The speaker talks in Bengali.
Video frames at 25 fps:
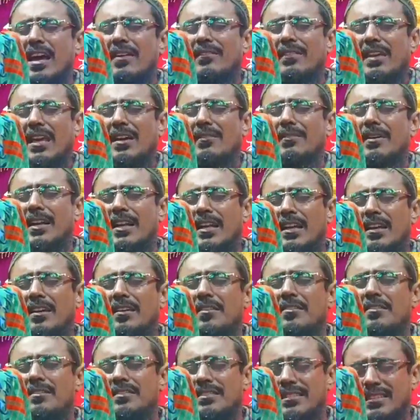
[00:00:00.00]
আমি এবারে
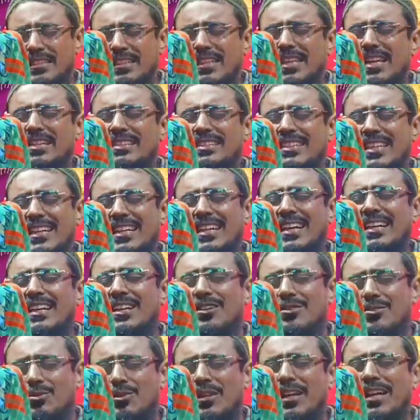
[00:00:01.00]
গিয়ে সেখানে
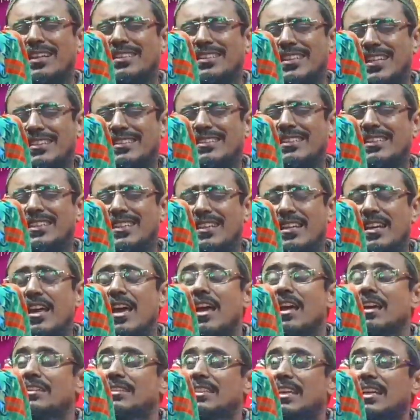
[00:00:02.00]
ঘুরে এসেছি
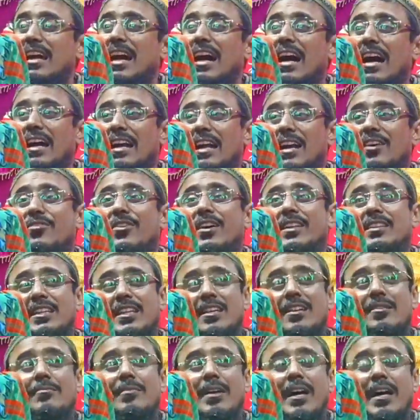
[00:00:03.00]
সেই
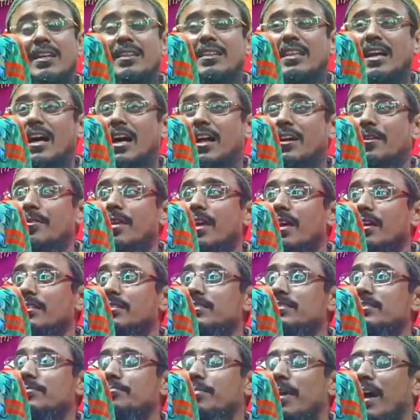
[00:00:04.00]
আরাফাতের ময়দান
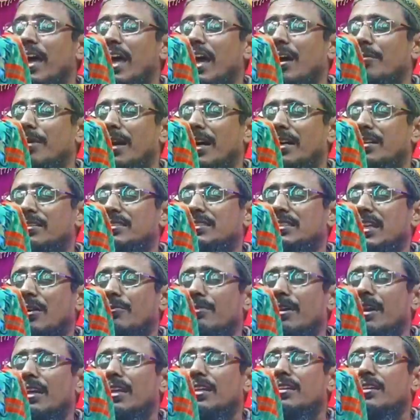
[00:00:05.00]
ভাই আমার
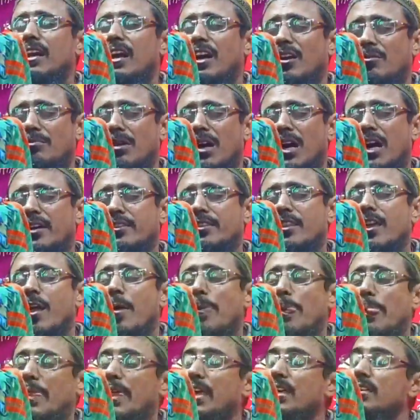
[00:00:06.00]
জাবালে রহমাত
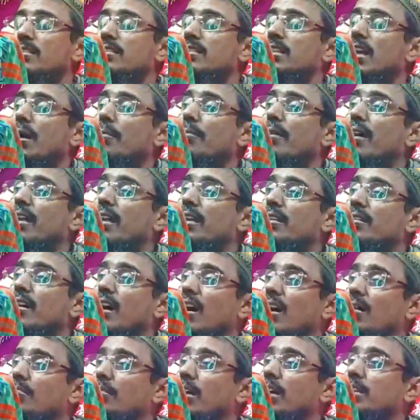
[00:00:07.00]
সেই জাবালে
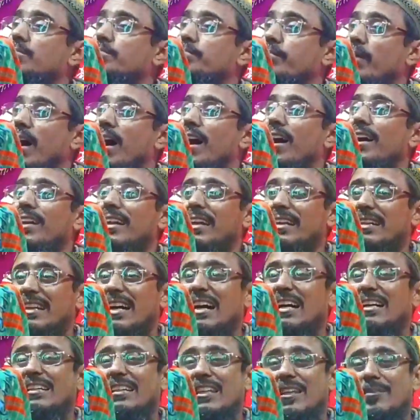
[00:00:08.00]
রহমাত পাহাড়ে
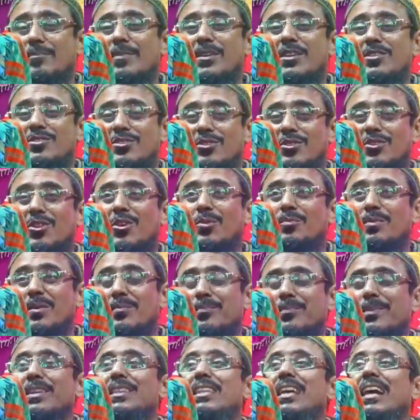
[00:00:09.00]
দাঁড়িয়ে বিশ্বনবী
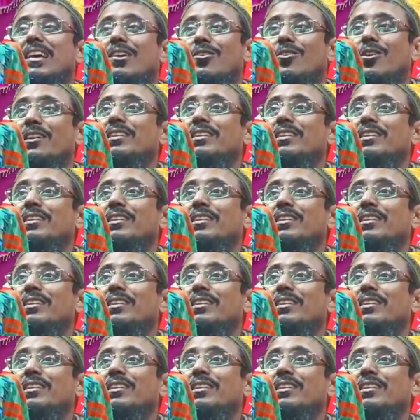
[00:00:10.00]
বিদায়